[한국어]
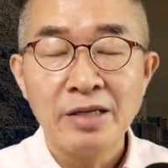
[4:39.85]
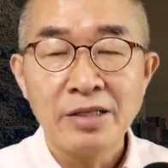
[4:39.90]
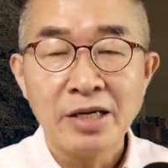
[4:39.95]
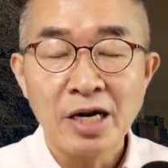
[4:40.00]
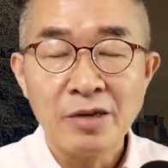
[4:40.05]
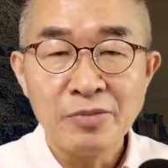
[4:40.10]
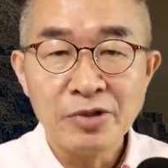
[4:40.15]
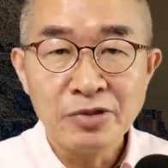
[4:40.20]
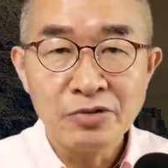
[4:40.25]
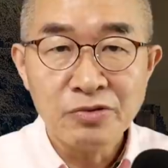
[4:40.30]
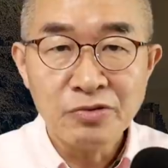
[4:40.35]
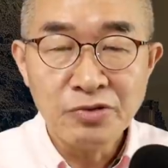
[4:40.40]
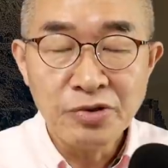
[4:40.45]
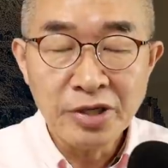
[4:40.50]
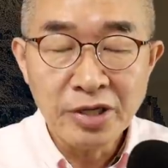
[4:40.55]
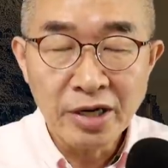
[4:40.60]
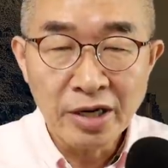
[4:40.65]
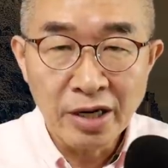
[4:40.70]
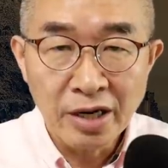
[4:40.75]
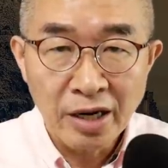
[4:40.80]
다음은
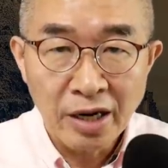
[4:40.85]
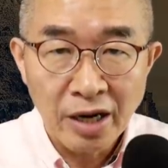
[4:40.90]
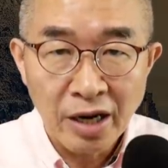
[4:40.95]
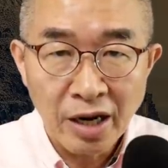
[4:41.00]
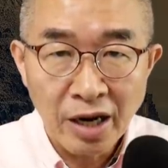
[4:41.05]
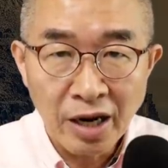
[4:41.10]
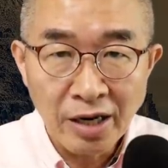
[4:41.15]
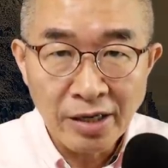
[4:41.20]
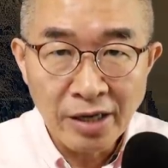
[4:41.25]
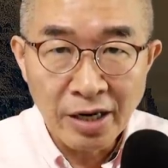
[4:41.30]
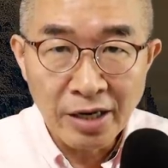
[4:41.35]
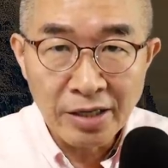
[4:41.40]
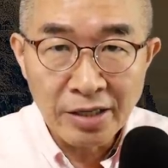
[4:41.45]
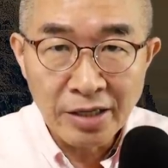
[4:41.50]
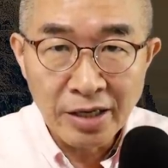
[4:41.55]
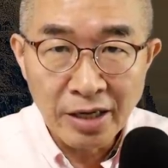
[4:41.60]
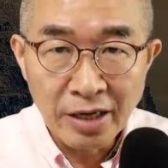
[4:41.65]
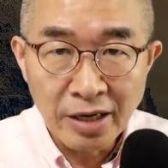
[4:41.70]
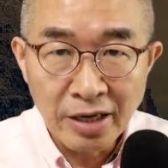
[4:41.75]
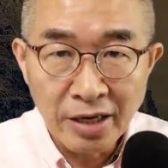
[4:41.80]
우리가
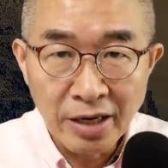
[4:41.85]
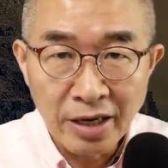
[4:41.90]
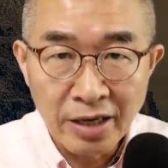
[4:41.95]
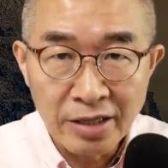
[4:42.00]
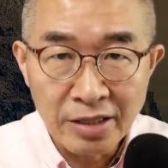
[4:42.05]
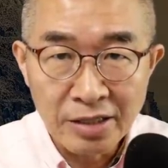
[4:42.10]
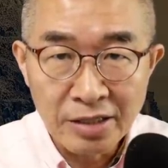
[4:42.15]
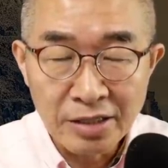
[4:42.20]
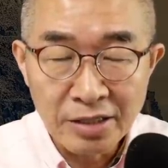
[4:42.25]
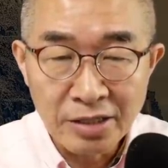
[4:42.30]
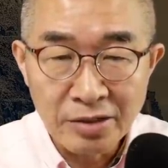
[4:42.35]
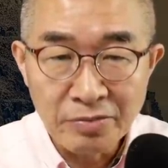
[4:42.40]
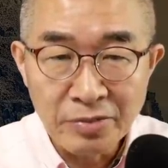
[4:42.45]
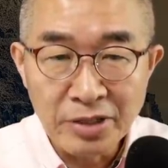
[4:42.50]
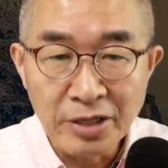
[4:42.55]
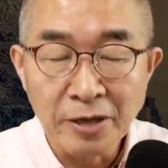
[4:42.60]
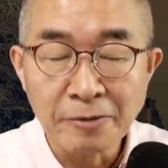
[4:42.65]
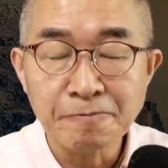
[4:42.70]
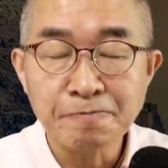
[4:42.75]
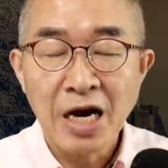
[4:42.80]
알아야 할
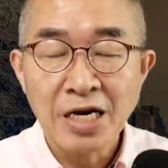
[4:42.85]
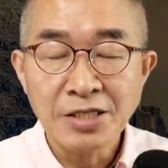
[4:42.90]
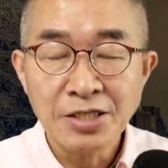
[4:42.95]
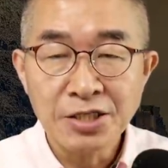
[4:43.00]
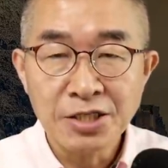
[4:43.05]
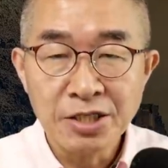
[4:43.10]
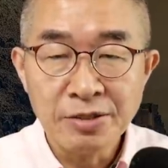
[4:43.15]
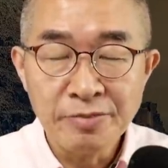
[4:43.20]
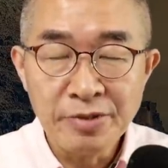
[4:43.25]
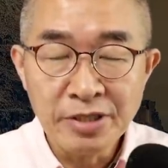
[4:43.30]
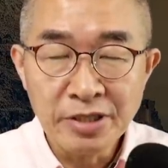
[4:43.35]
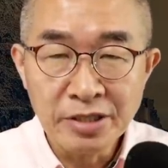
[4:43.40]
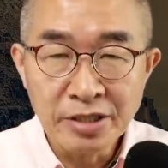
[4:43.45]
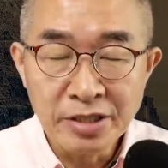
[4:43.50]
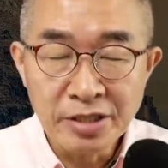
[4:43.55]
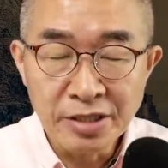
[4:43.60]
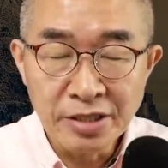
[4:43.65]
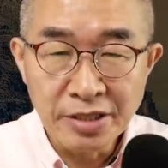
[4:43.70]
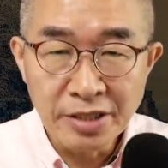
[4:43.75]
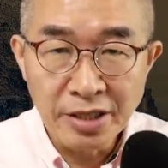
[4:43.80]
일입니다. 한 시민은
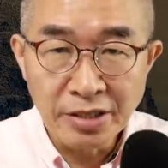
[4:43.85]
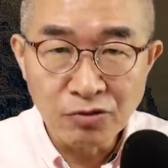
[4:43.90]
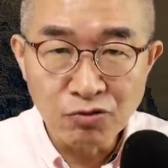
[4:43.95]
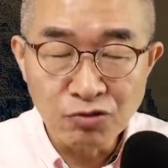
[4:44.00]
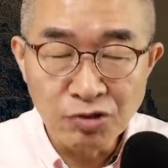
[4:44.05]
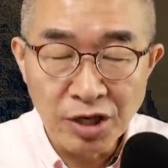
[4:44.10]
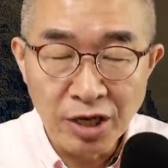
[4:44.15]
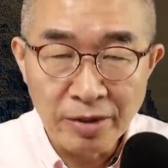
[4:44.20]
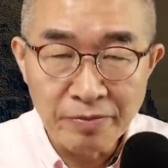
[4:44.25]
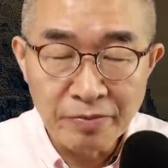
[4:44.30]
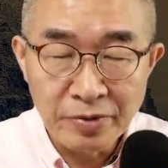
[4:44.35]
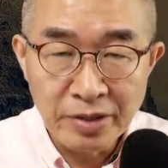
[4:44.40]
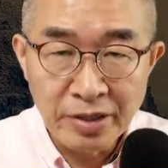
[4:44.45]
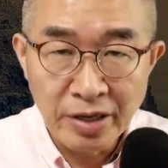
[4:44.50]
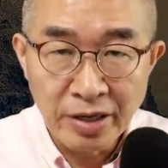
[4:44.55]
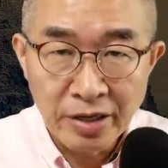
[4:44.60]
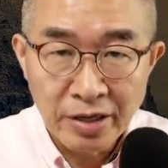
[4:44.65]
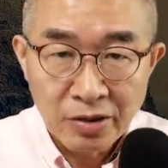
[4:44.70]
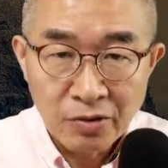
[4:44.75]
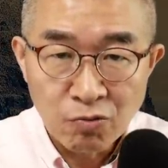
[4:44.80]
이렇게
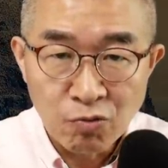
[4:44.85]
주장합니다.